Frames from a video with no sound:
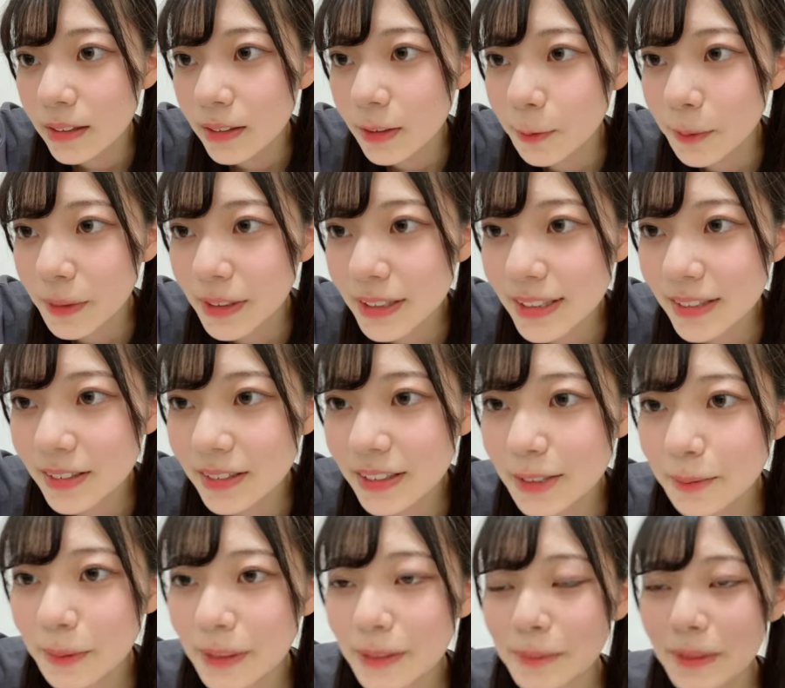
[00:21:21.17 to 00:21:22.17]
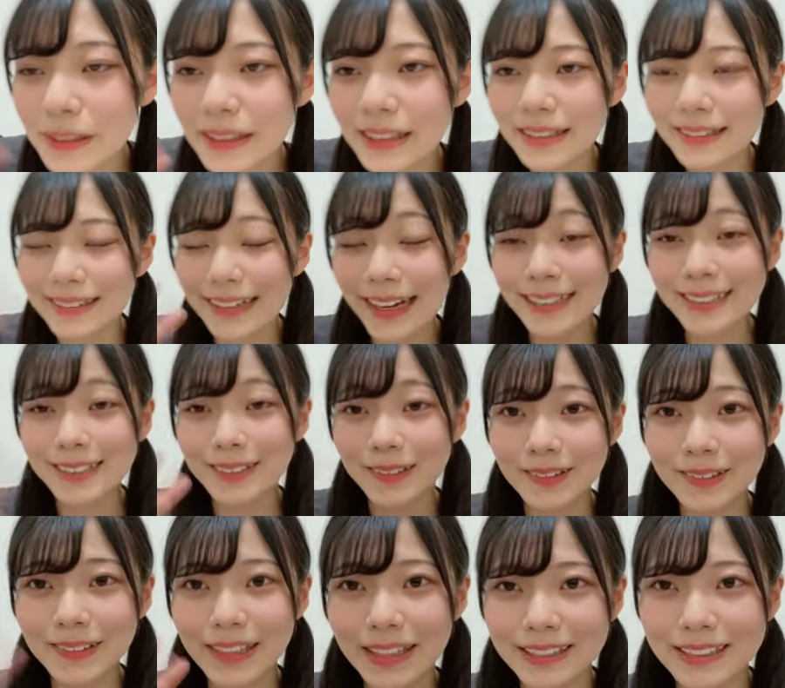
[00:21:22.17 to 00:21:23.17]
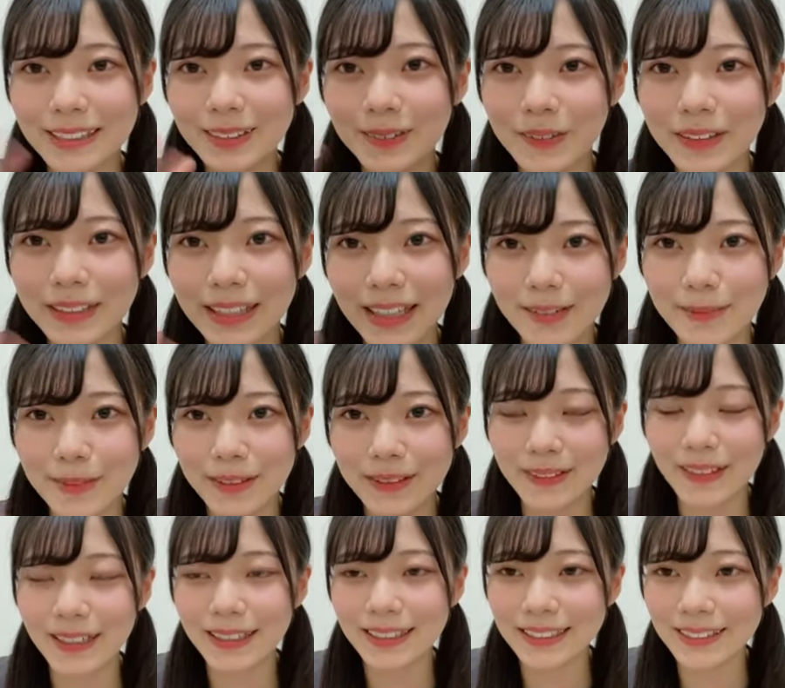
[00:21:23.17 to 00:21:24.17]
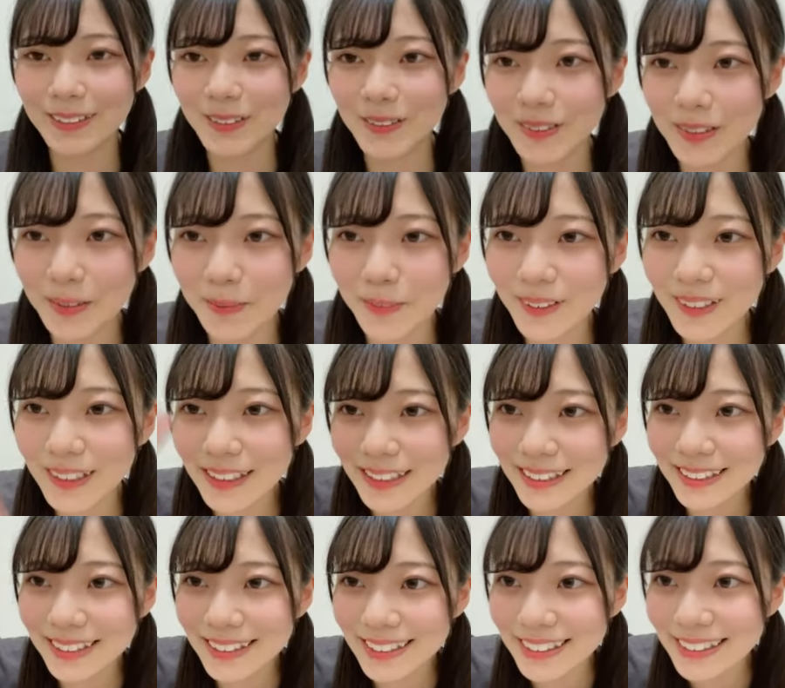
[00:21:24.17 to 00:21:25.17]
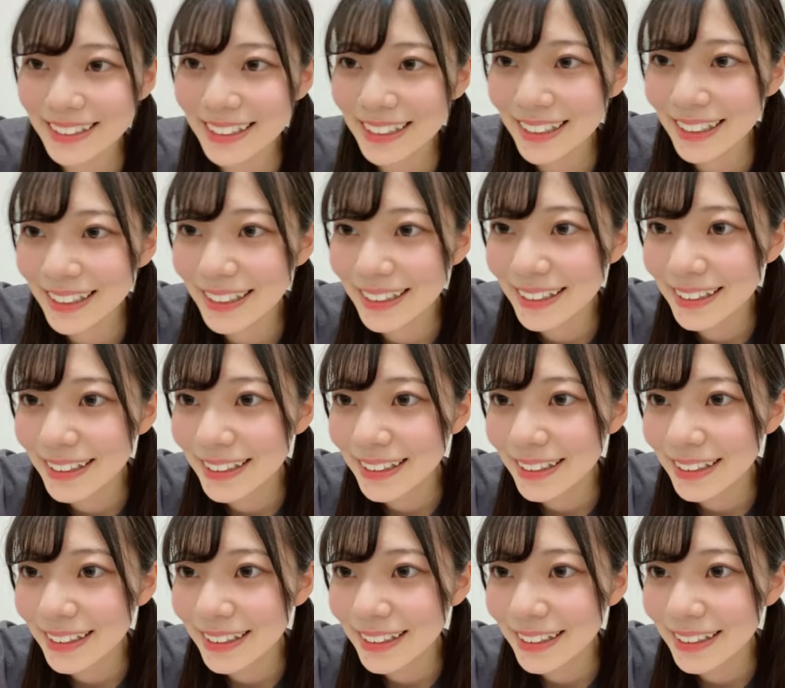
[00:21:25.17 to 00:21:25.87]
リプしてる千葉で待ってるあそう今回千葉ね幕張行くので待っててください